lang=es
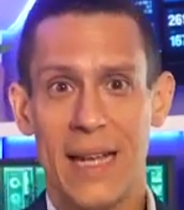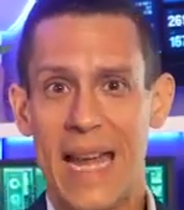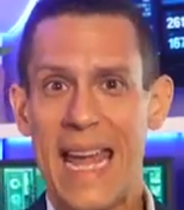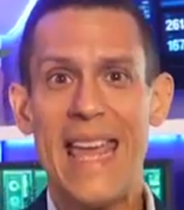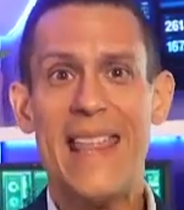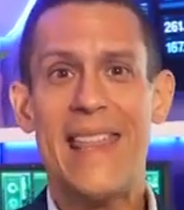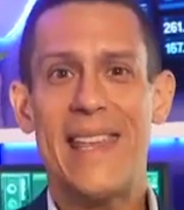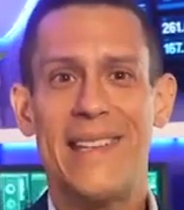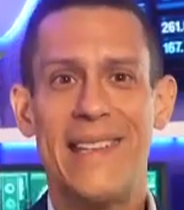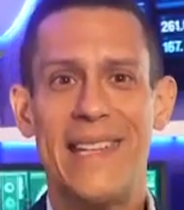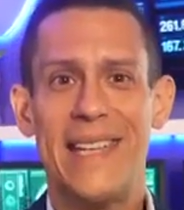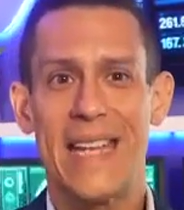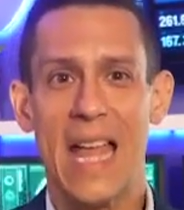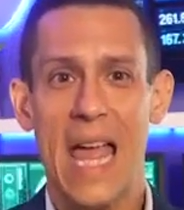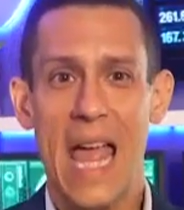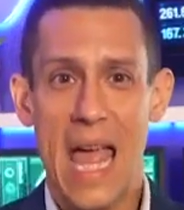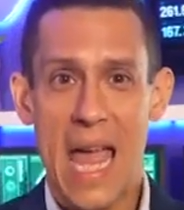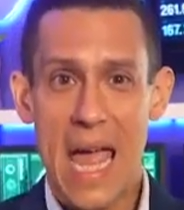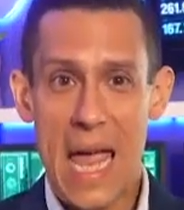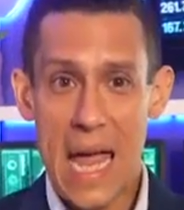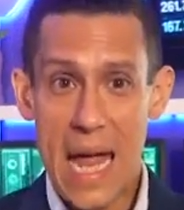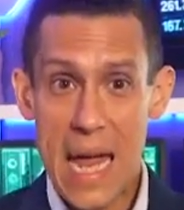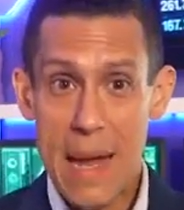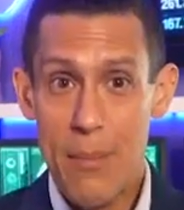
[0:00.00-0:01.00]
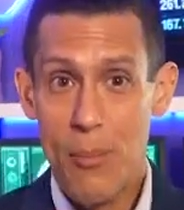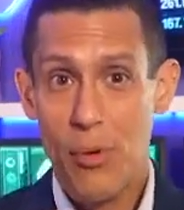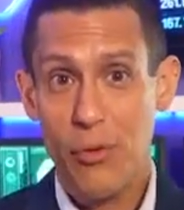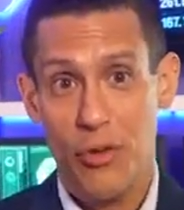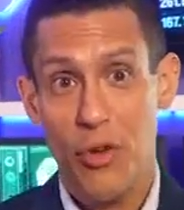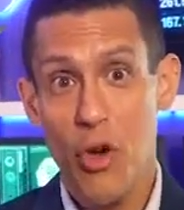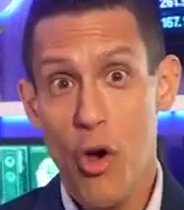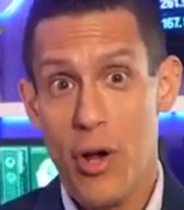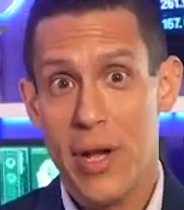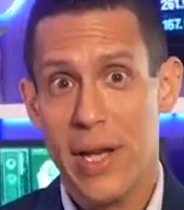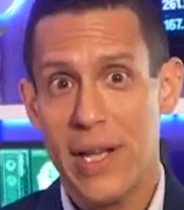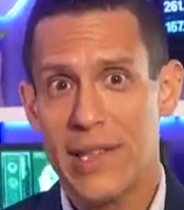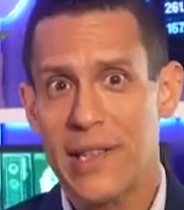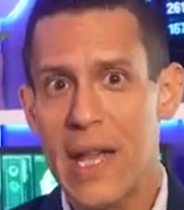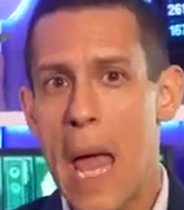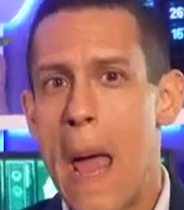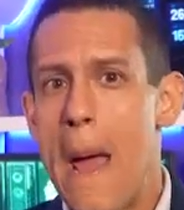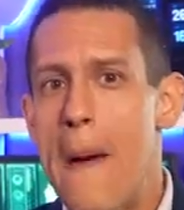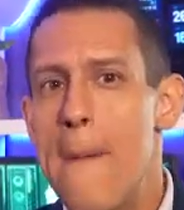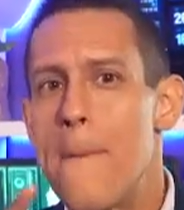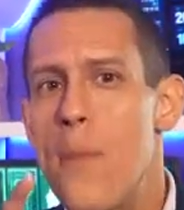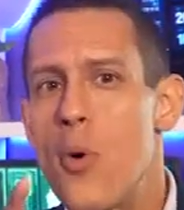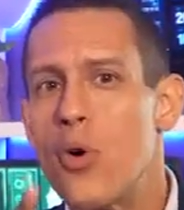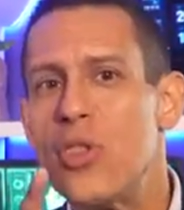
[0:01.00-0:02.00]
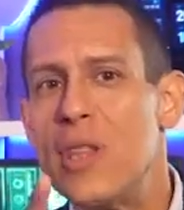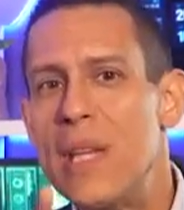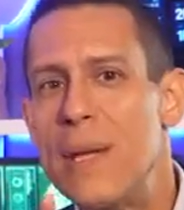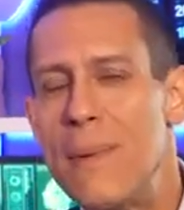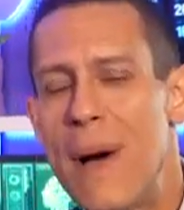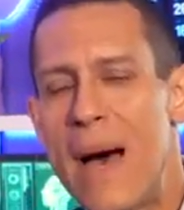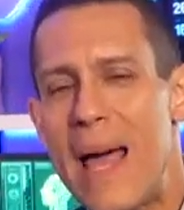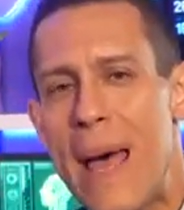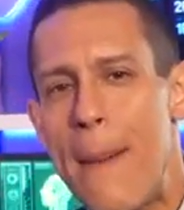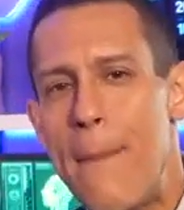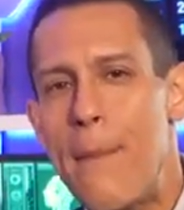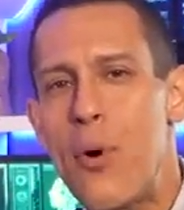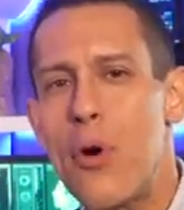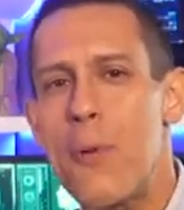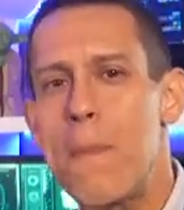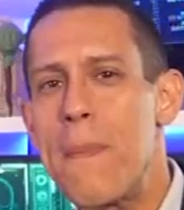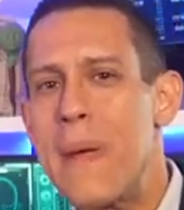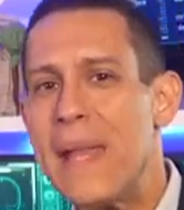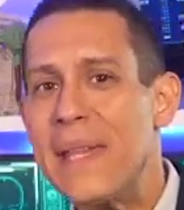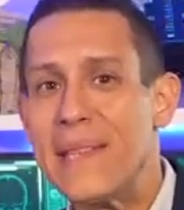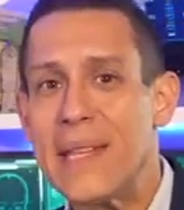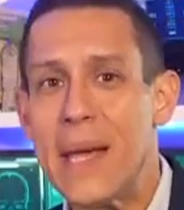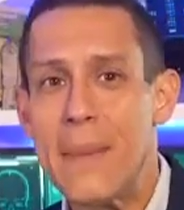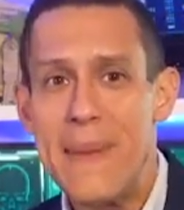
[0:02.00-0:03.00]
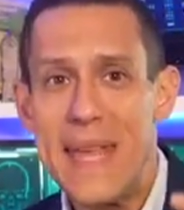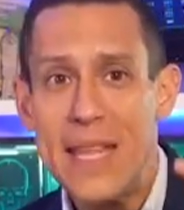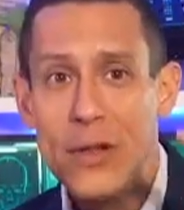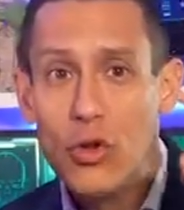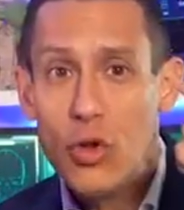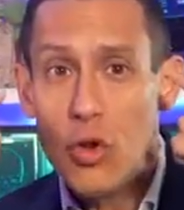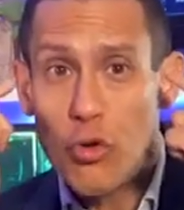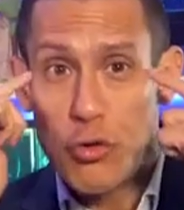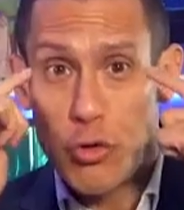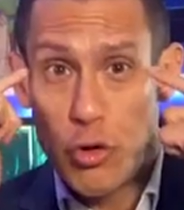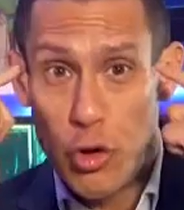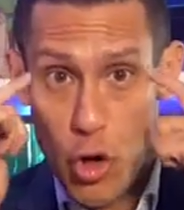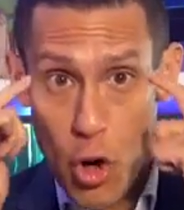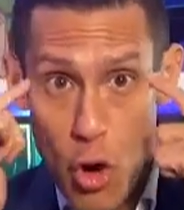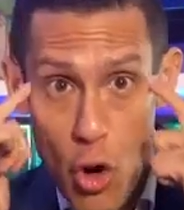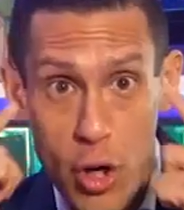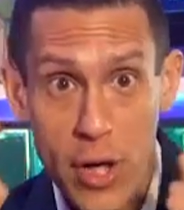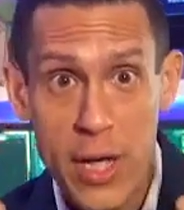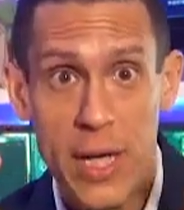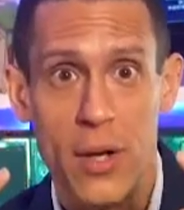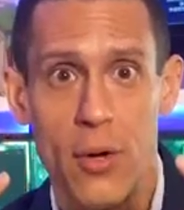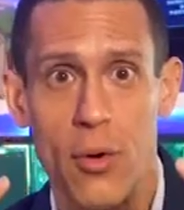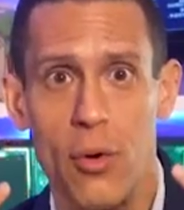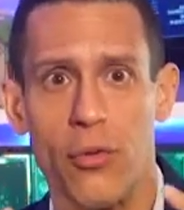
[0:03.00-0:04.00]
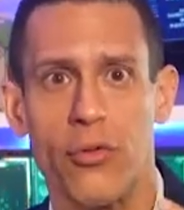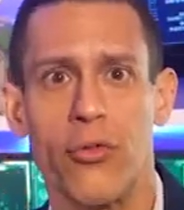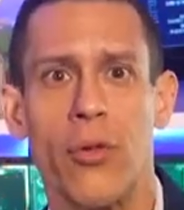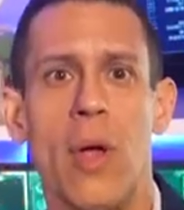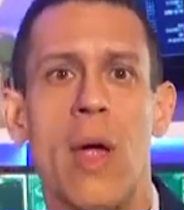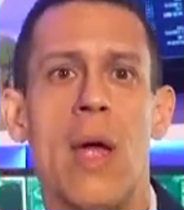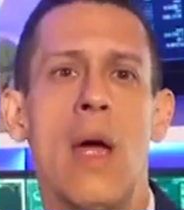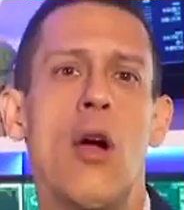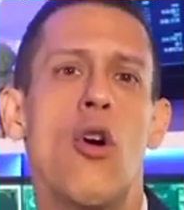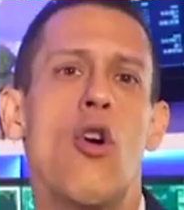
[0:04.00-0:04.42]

es decir, emociones motivadas por pensamientos lógicos,